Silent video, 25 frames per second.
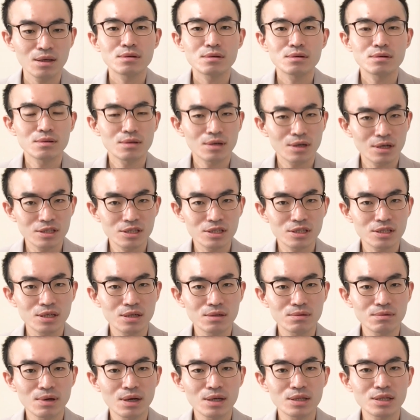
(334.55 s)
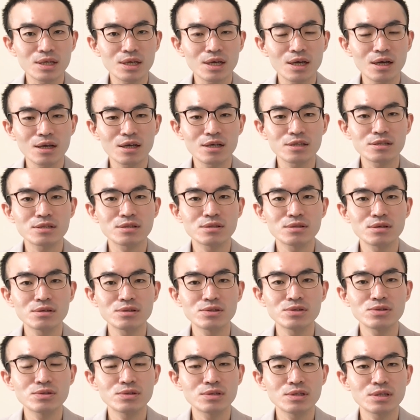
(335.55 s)
この患者さんは2ヶ月の
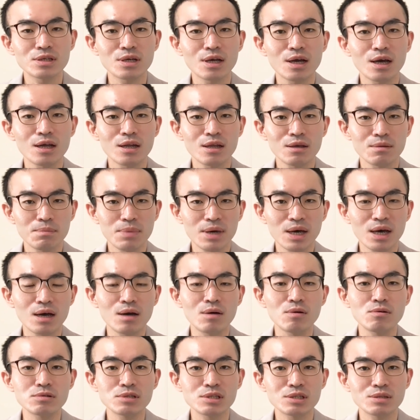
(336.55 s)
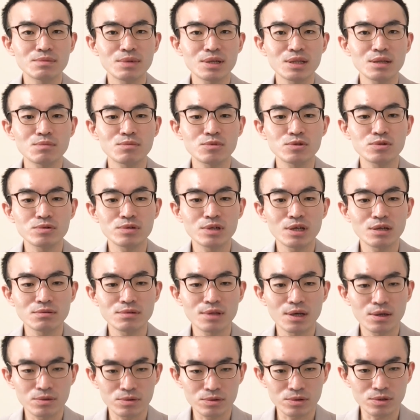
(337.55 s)
入院があればお家まで戻れる
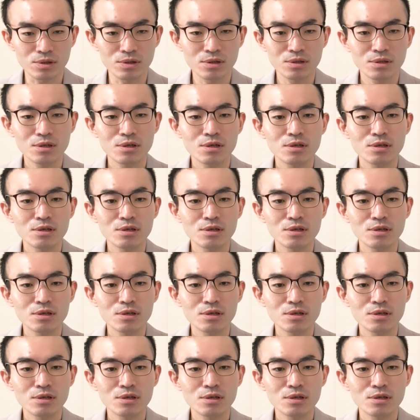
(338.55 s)
だろうと。